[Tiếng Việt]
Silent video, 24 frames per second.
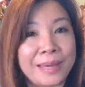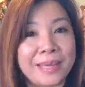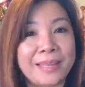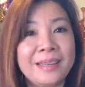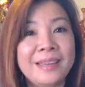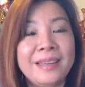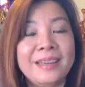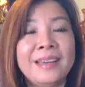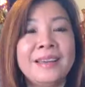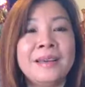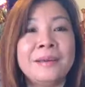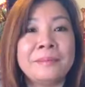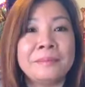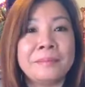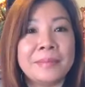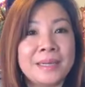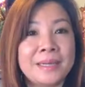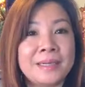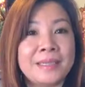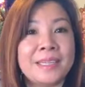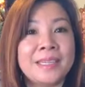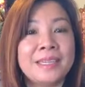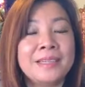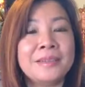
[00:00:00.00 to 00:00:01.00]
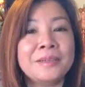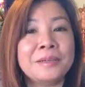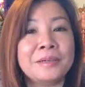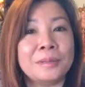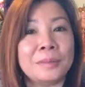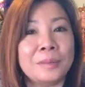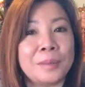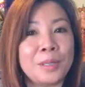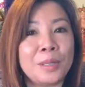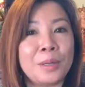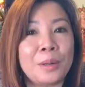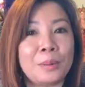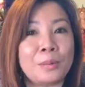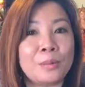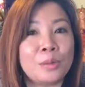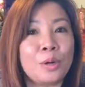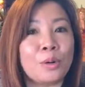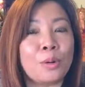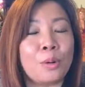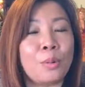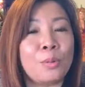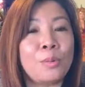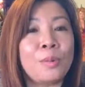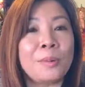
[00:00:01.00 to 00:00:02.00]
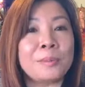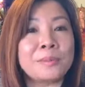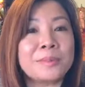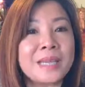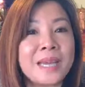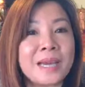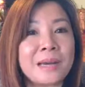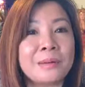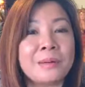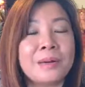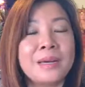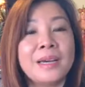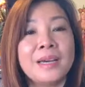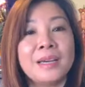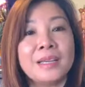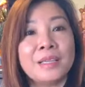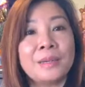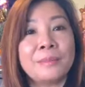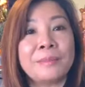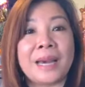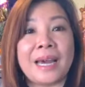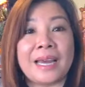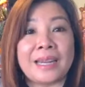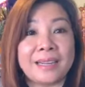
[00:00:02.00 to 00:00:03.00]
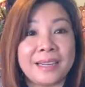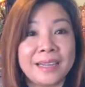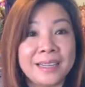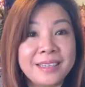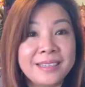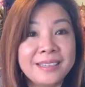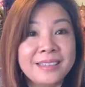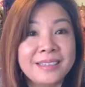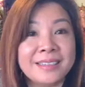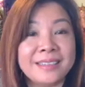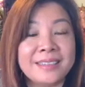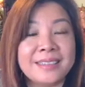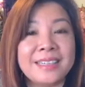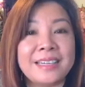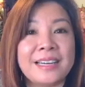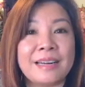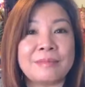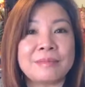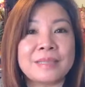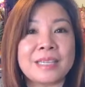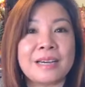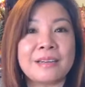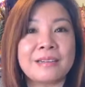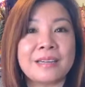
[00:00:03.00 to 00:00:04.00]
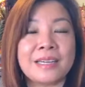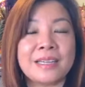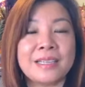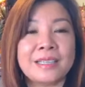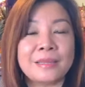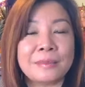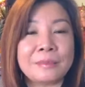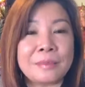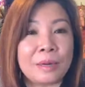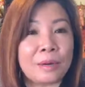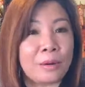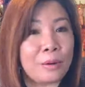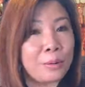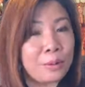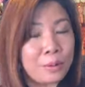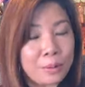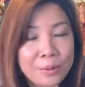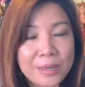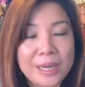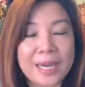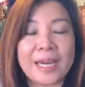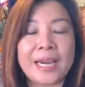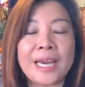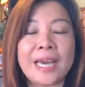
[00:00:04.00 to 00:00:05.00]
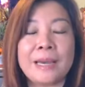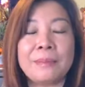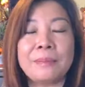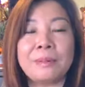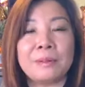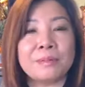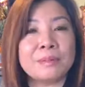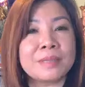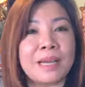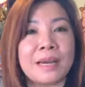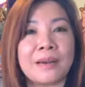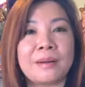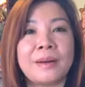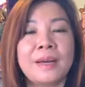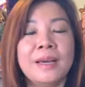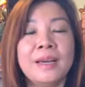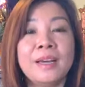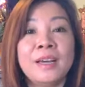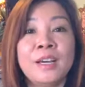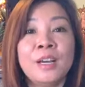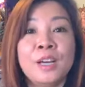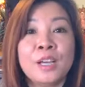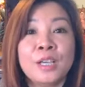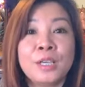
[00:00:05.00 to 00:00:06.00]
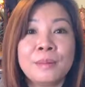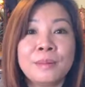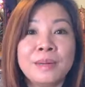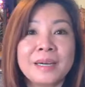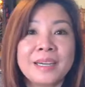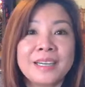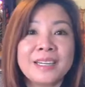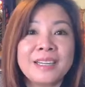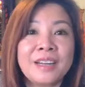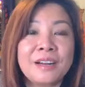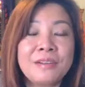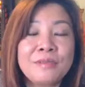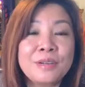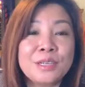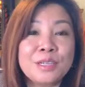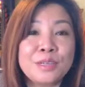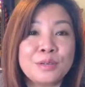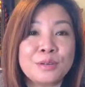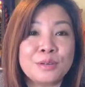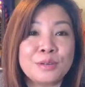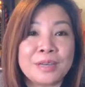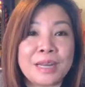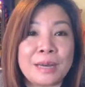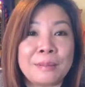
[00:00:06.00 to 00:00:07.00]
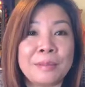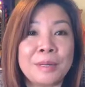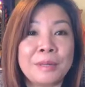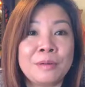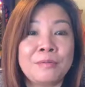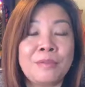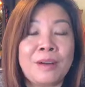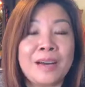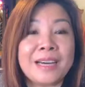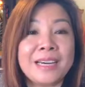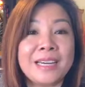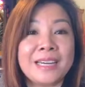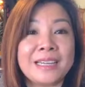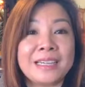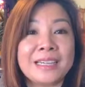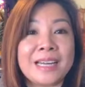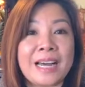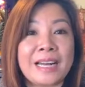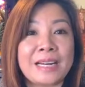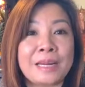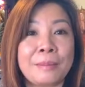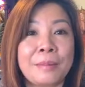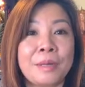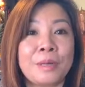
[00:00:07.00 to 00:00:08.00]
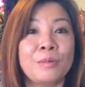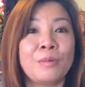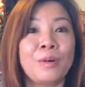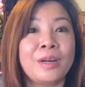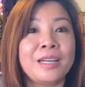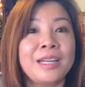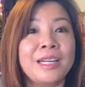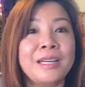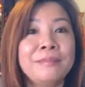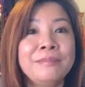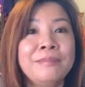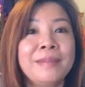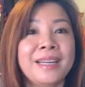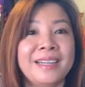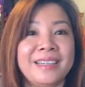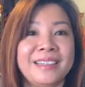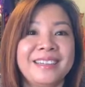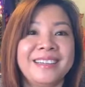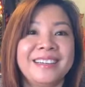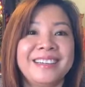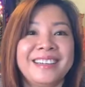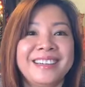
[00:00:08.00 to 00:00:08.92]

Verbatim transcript: mỹ mình chín người mình dồn vô cũng không sao nhưng mà hành lý nữa thì làm sao đây nhưng mà cố gắng ép không sao nhưng mà khi tới quy trường là mình phát hiện ra là mình quên điếm mình